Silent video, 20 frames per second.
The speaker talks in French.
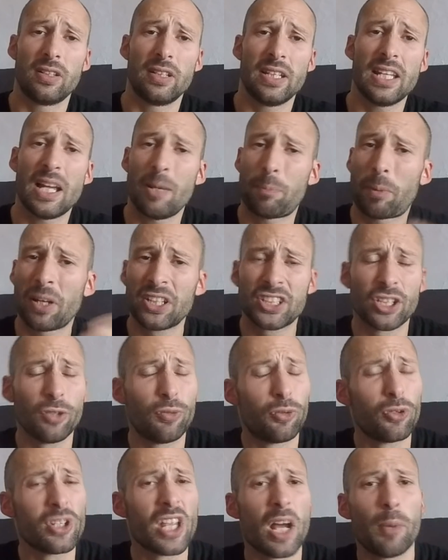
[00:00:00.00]
Et après, j'ai
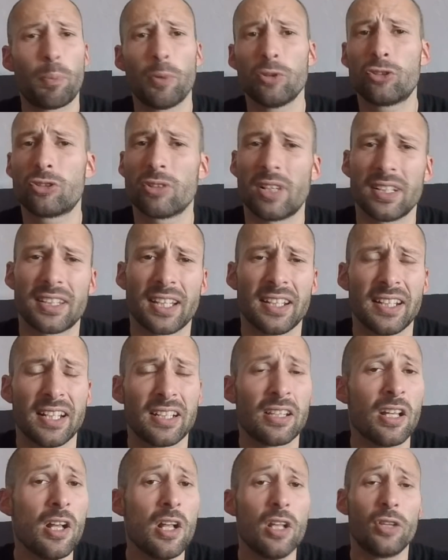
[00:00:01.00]
fouillé un peu sur
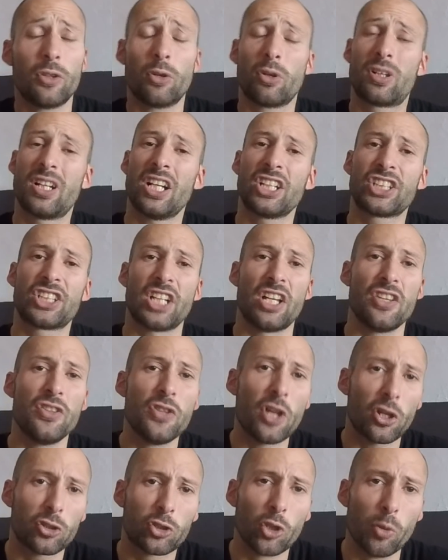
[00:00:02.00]
Internet. Donc là, j'ai un
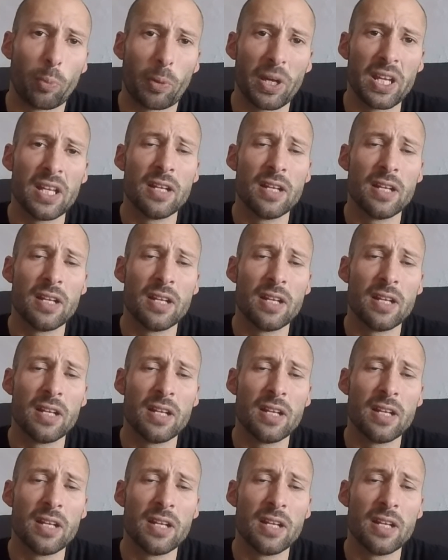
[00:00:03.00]
ordre de prix.